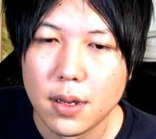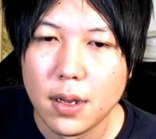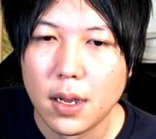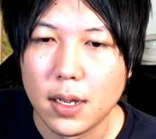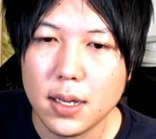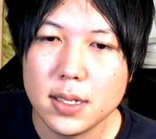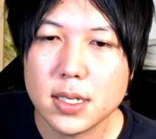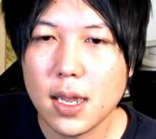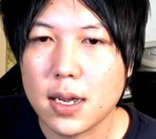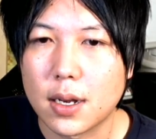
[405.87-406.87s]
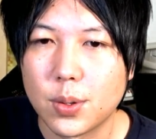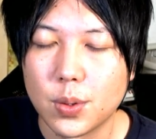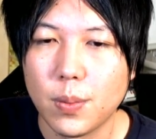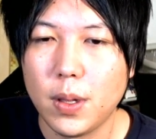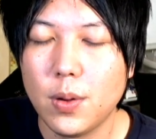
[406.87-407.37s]
NHK から
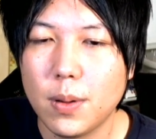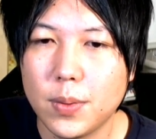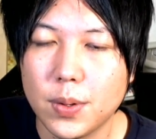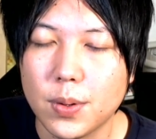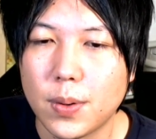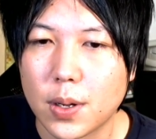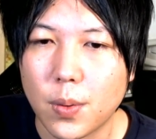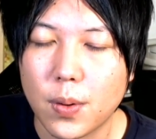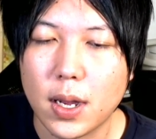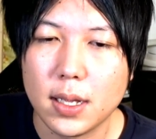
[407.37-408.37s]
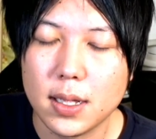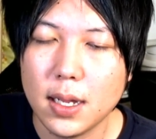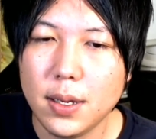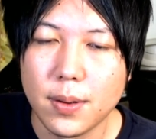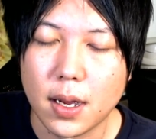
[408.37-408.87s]
国民を守る党は国会で
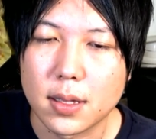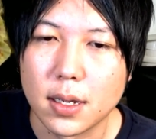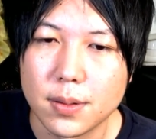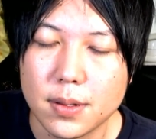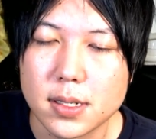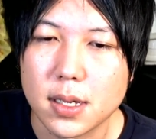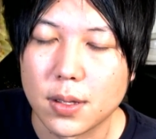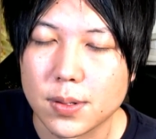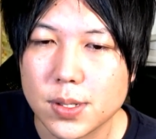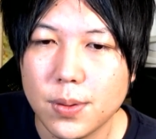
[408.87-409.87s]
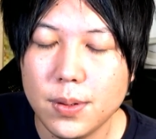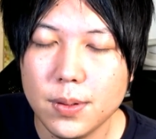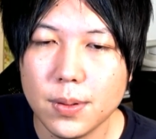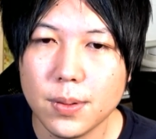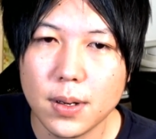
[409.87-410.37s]
何をやってるんですかと、そういう
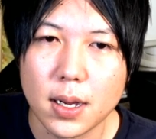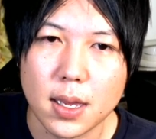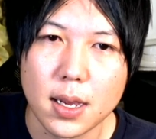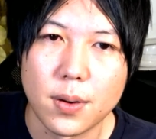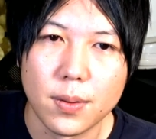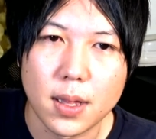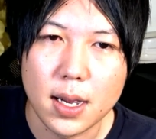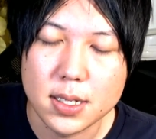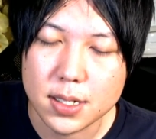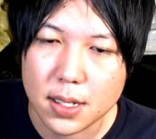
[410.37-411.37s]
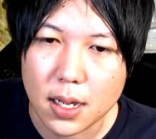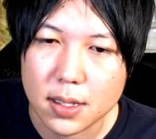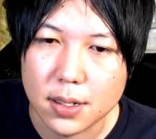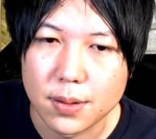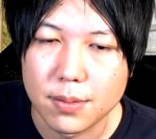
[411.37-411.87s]
ところが結構大事になっ
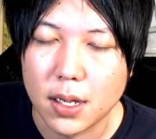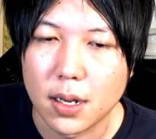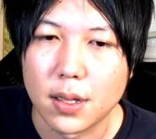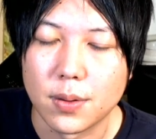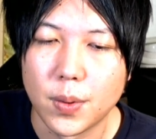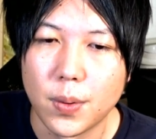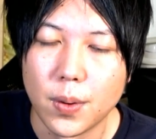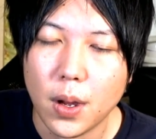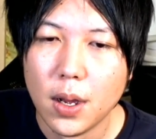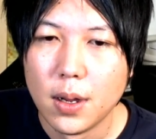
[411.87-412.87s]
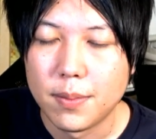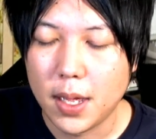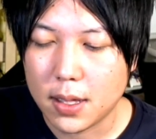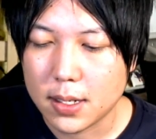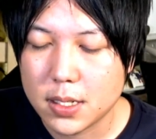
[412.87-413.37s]
てくるんだけれども、
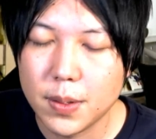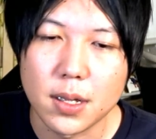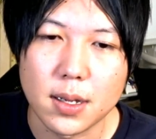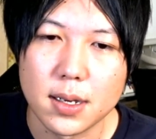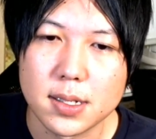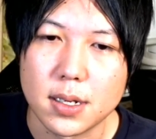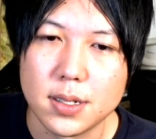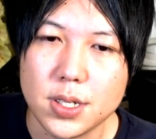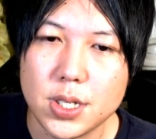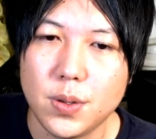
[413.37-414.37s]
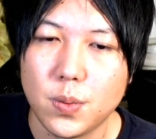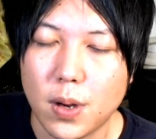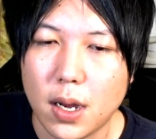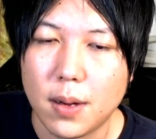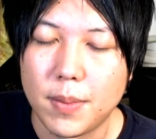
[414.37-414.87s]
ね、立花隆さん自身
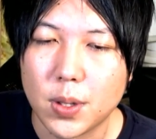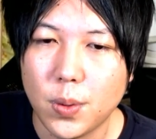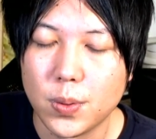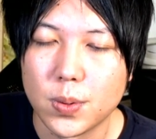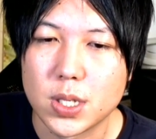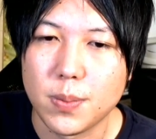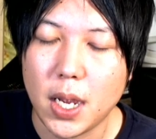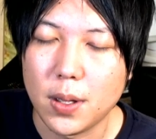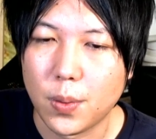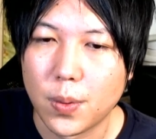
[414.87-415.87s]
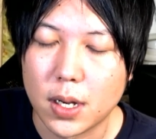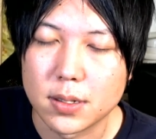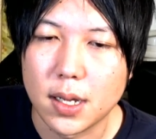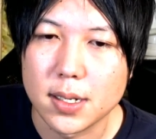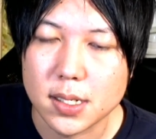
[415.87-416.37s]
は、まあ、党の知名度を拡
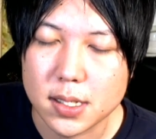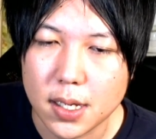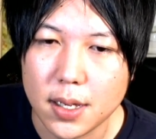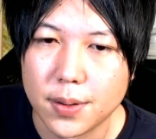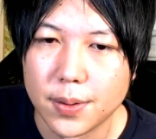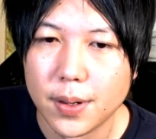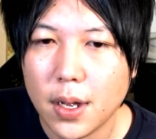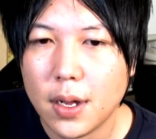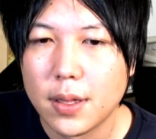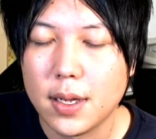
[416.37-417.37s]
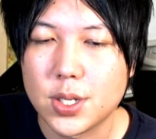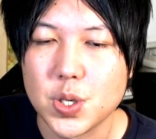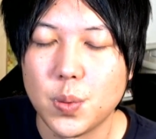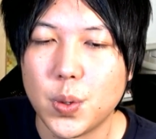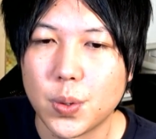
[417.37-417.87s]
大させていく、で、
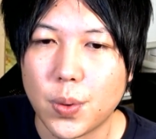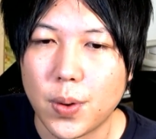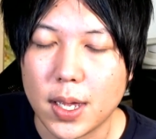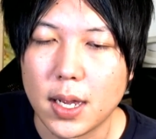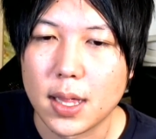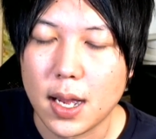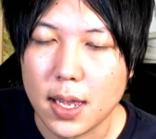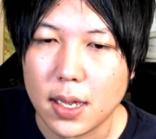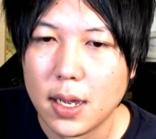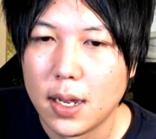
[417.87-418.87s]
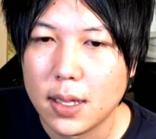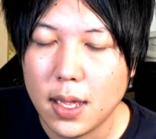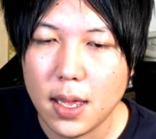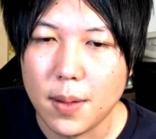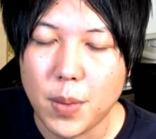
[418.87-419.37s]
注目度を上げたい。
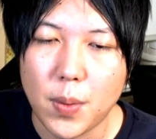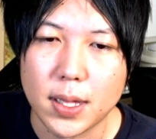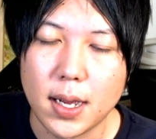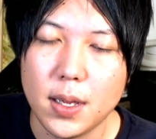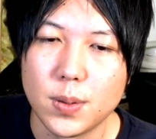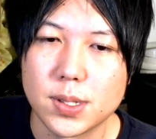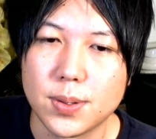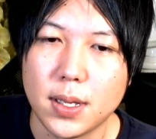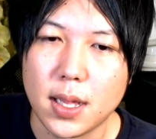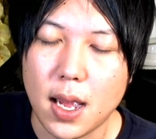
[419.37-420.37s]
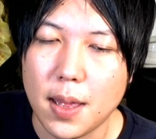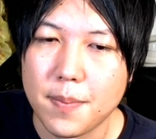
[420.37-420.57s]
で、まあ、話題を作りたい。